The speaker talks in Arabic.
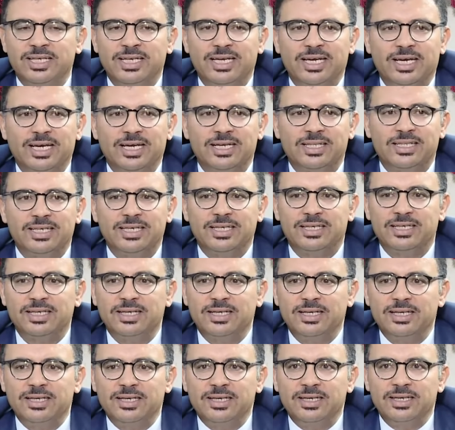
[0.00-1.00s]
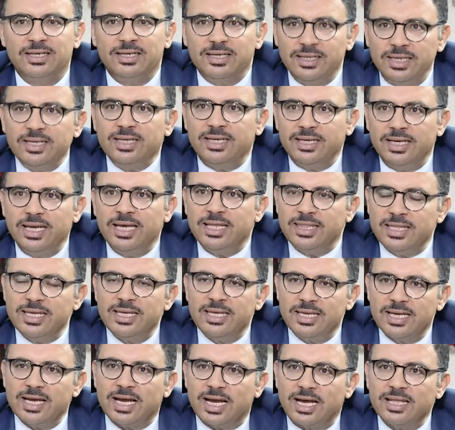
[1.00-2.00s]
إلى غير ذلك إيه
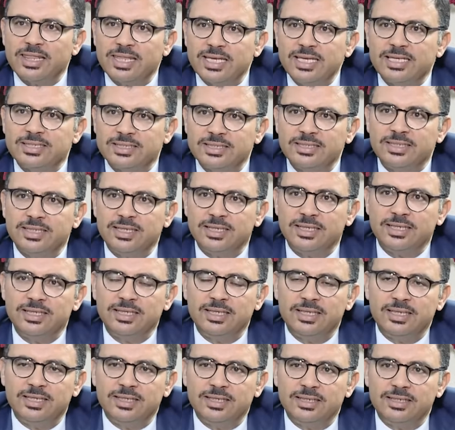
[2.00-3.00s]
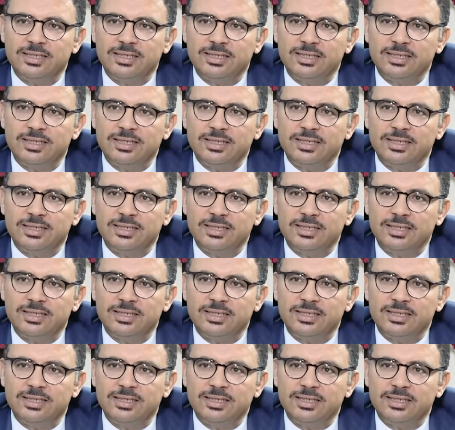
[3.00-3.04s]
هذه هي قضية زادة